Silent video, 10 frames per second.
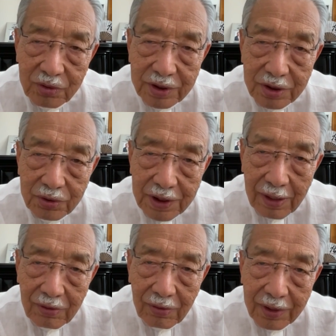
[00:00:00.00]
軍事予
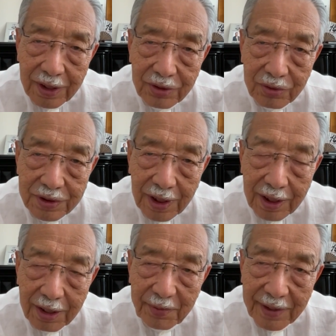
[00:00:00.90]
算を計上しな
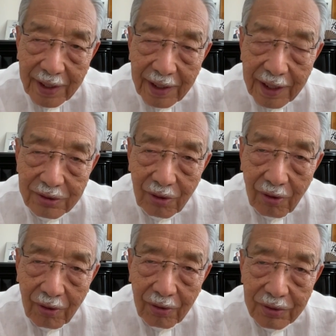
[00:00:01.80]
ければならない
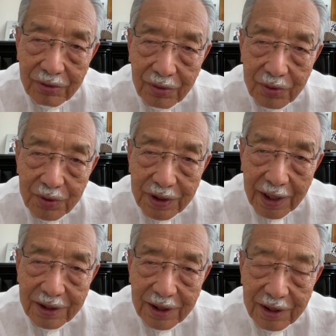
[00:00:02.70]
ということに
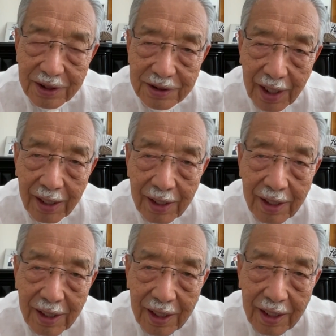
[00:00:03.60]
なってですね、
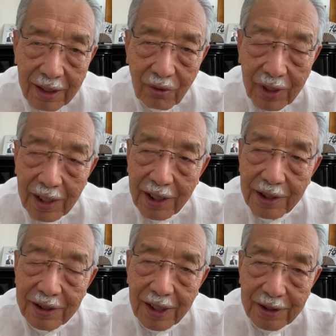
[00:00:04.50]
えこれが原
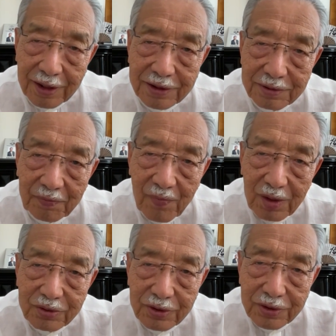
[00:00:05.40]
因なんです。
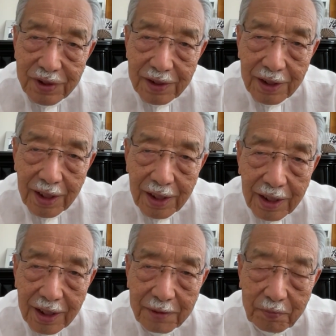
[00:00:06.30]
宇宙船
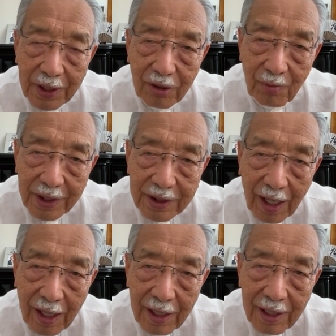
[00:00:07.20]
に引っ張り込まれ
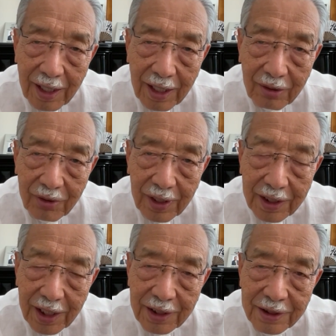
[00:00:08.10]
た。あこれ
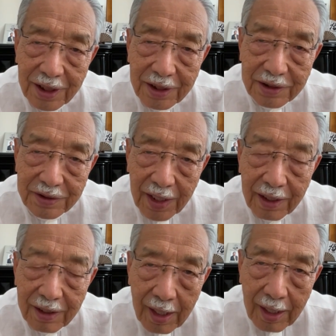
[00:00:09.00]
が原因でです
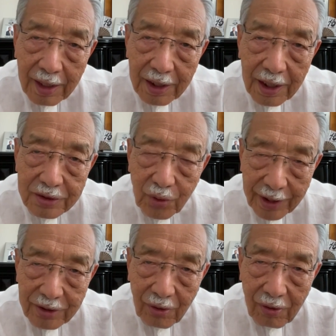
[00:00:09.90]
ね、えソ
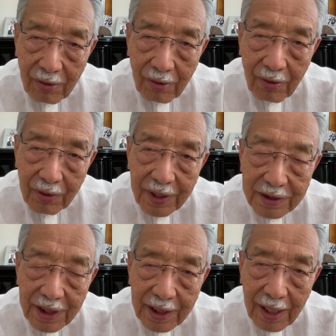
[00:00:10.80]
連の
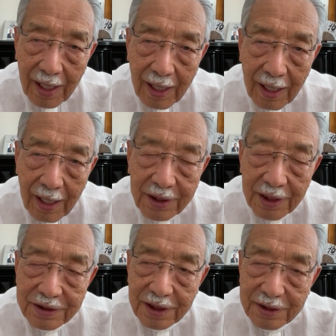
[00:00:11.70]
経済が破
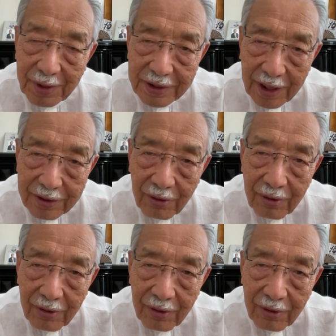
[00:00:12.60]
綻してしまった